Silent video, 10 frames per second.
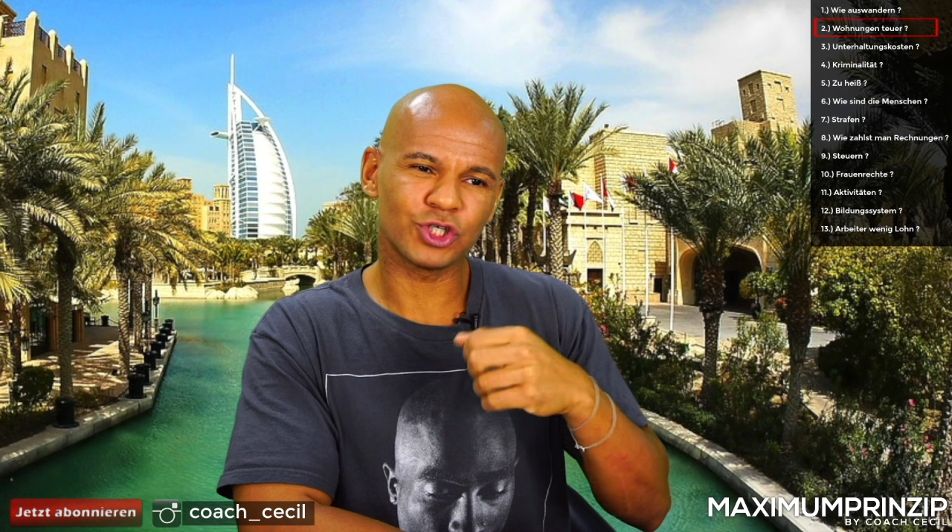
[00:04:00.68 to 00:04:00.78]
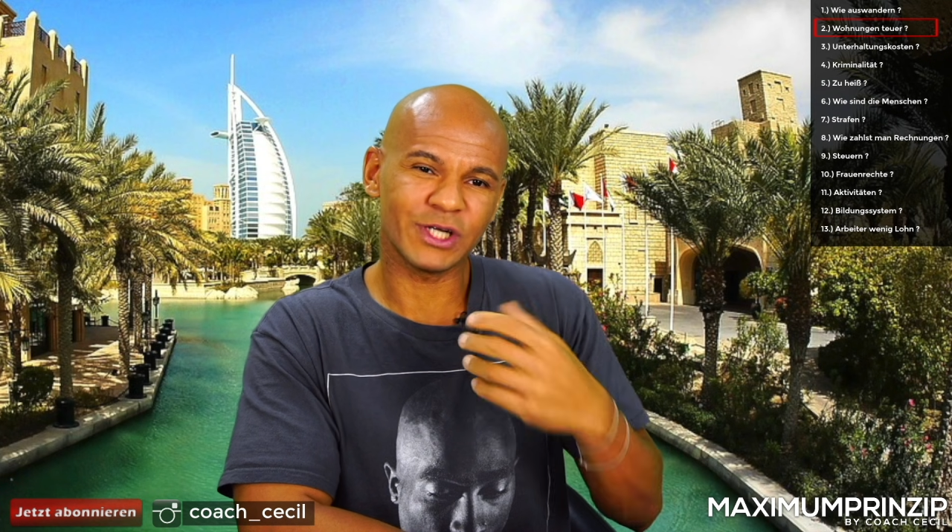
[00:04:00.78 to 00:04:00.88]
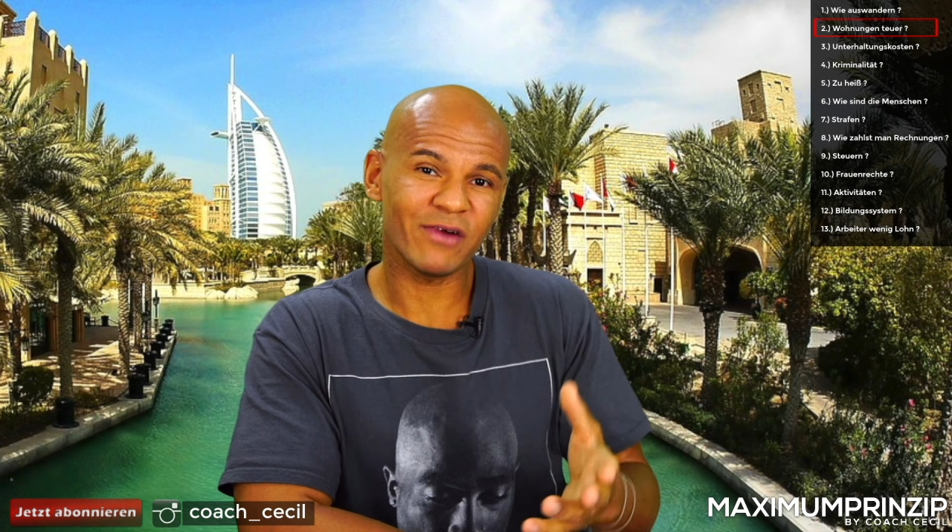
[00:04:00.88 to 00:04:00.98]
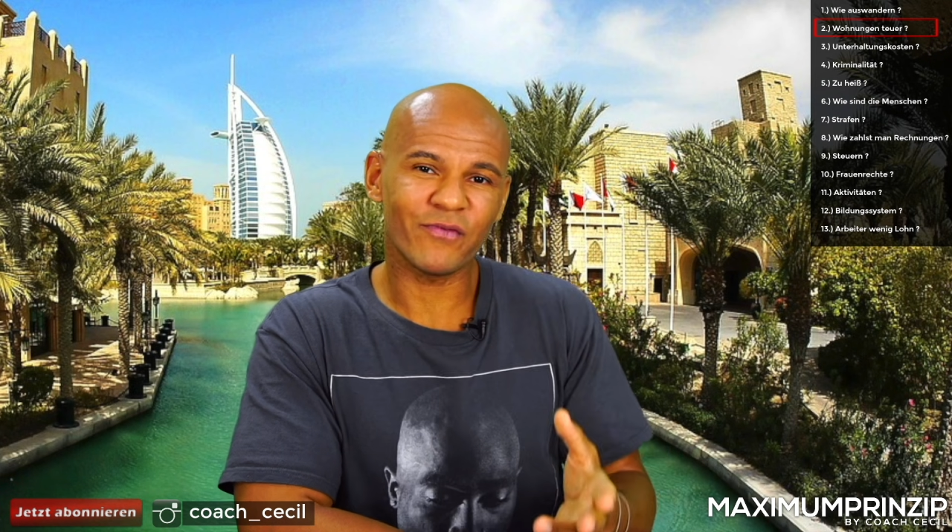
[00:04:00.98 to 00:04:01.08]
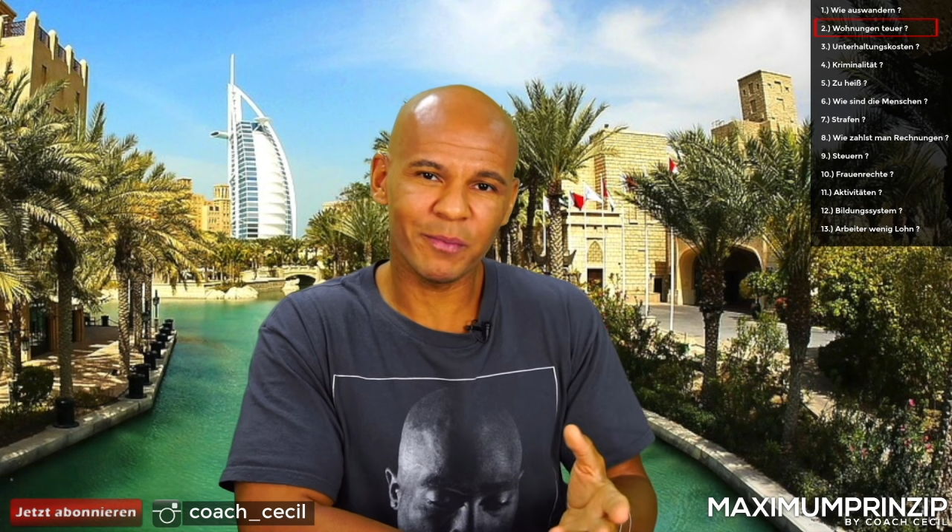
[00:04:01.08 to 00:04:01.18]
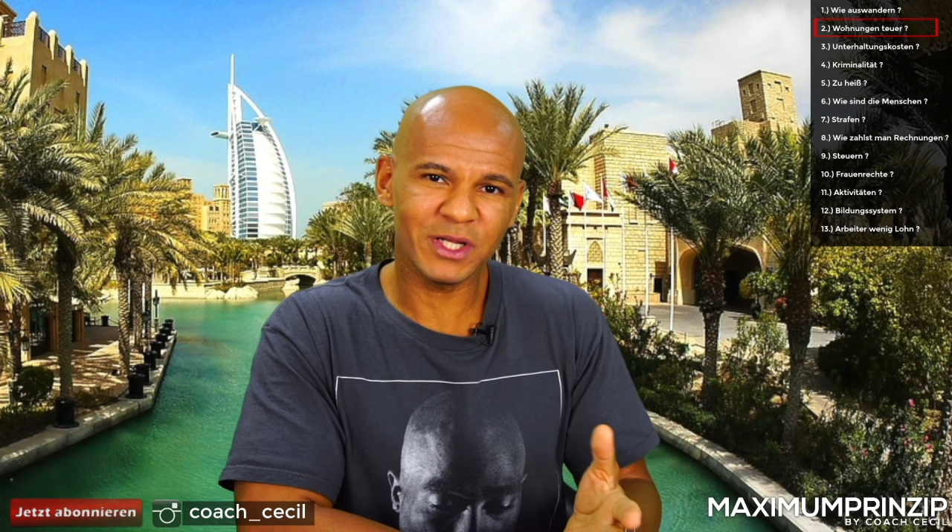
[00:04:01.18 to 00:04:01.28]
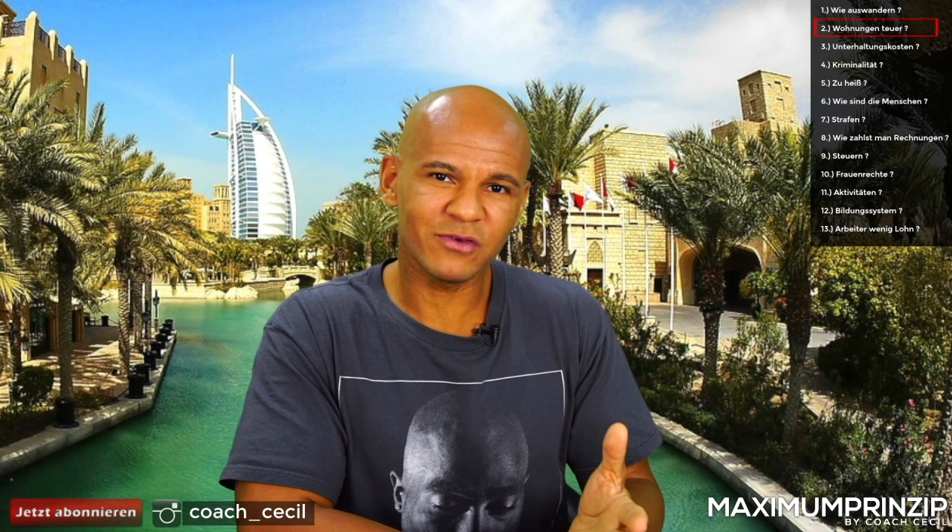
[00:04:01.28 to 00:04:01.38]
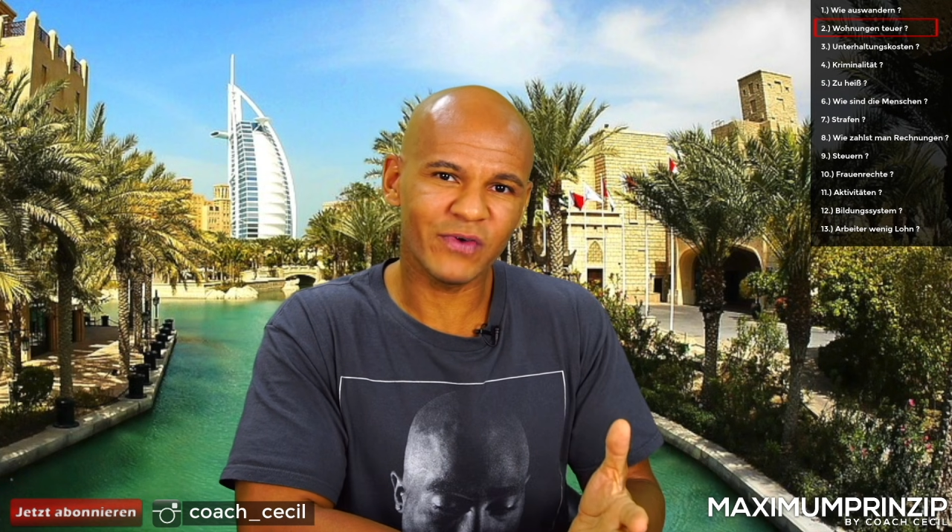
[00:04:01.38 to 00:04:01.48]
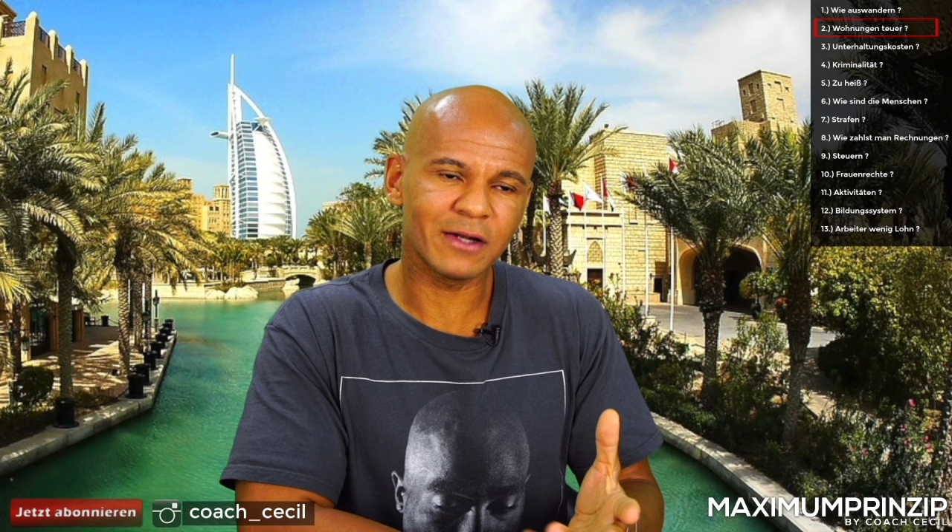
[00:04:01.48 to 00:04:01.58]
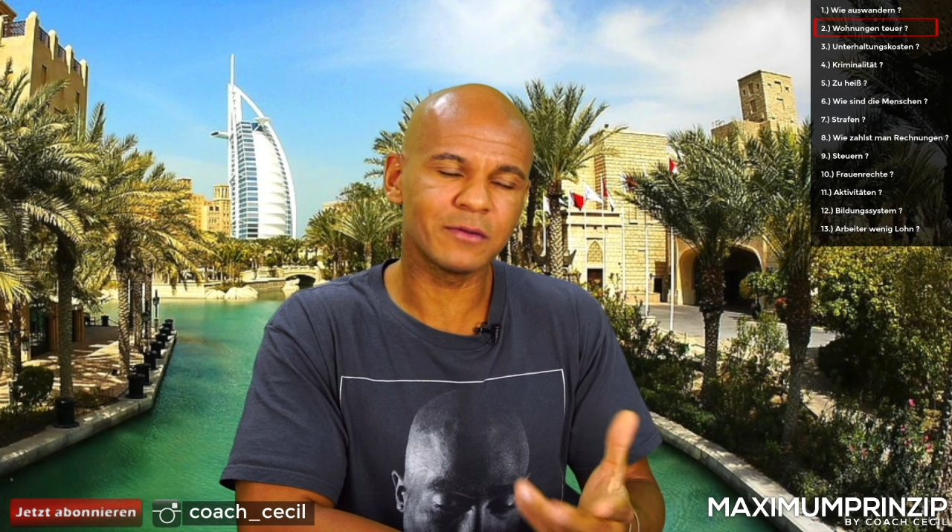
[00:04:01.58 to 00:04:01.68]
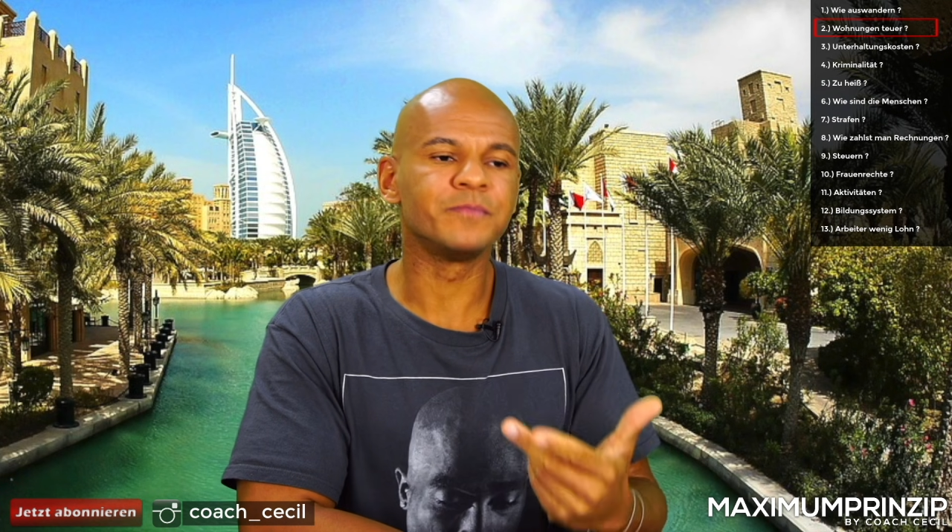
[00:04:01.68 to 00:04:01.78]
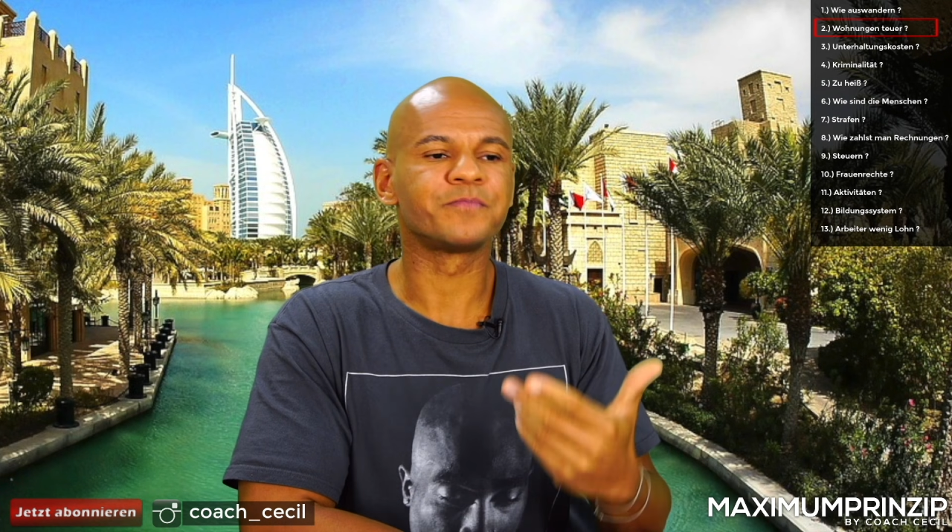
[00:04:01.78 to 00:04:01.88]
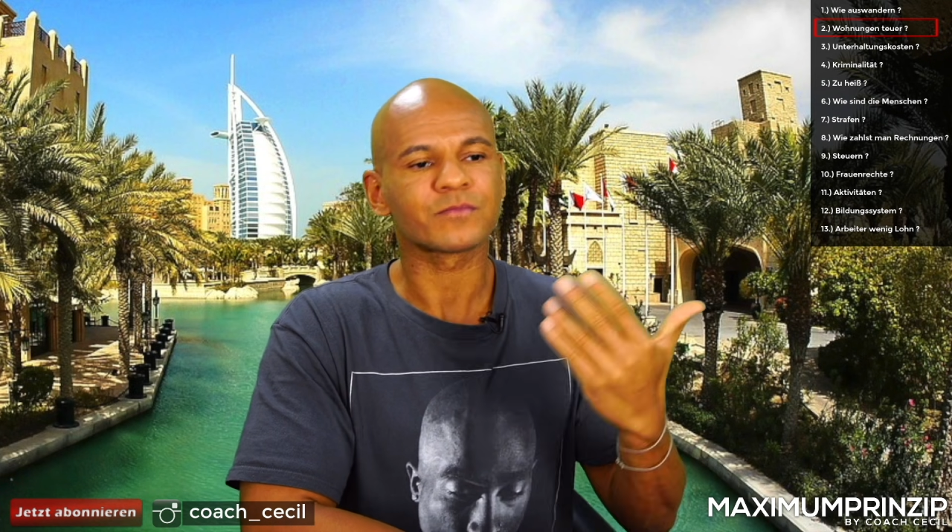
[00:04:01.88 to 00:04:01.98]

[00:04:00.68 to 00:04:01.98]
schnell vermietet werden,